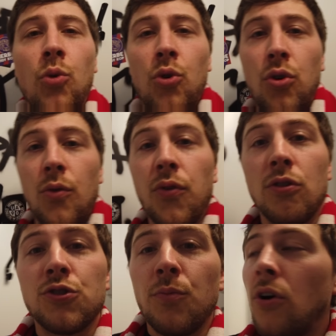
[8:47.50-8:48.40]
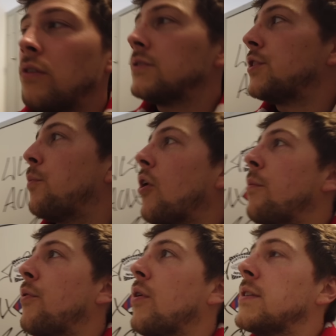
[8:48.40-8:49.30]
Donc franchement, c'est
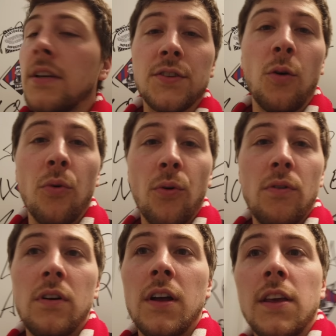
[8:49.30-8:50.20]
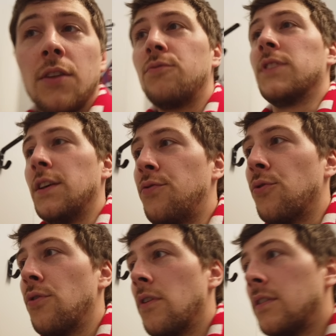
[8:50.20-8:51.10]
propre, ça sent bon, il y a tout ce qu'il
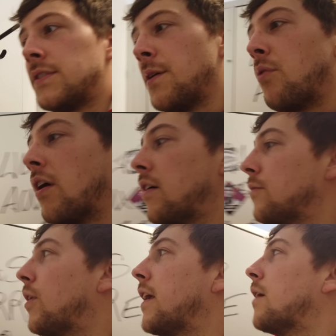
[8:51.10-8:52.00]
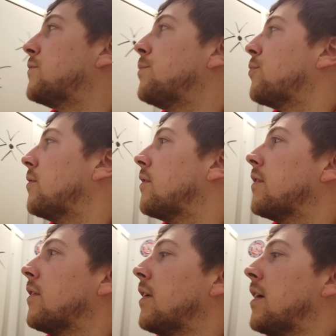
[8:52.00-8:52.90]
faut, c'est blanc, il y a un
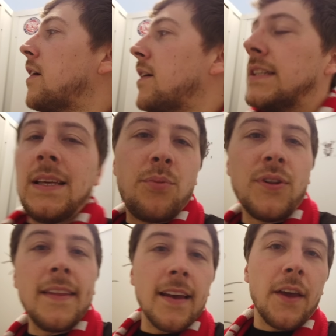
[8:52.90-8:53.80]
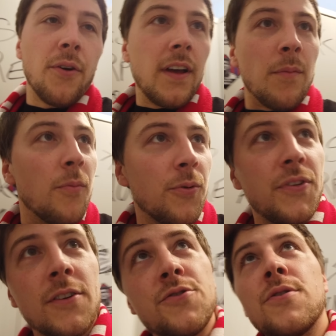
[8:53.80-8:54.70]
petit peu, détérioré, mais bon,
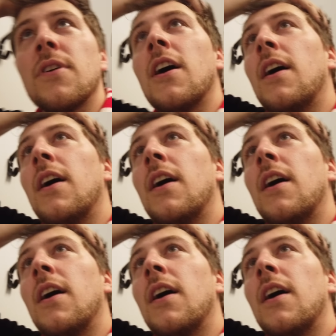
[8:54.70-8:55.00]
c'est le jeu.